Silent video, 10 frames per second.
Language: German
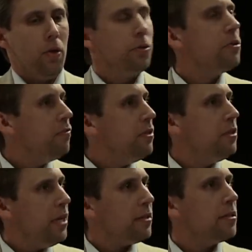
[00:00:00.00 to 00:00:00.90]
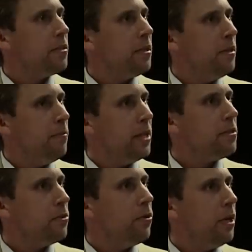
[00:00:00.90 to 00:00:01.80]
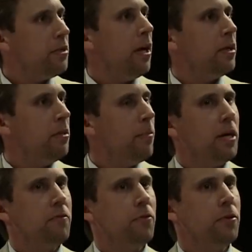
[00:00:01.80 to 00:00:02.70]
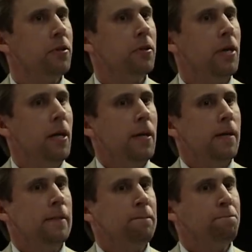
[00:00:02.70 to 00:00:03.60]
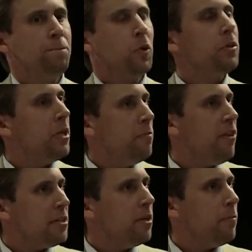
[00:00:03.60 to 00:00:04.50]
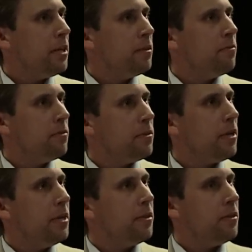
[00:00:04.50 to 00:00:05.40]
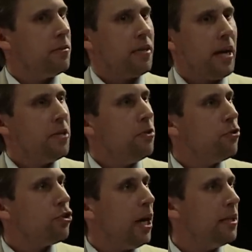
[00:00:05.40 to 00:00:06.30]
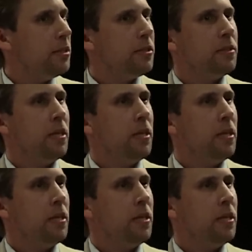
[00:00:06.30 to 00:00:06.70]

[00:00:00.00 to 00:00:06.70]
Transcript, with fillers: Kunst, wie sie jetzt in den letzten 100 Jahren gemacht wurde, ähm, unter dem Wassermann-Zeichen äh, stand.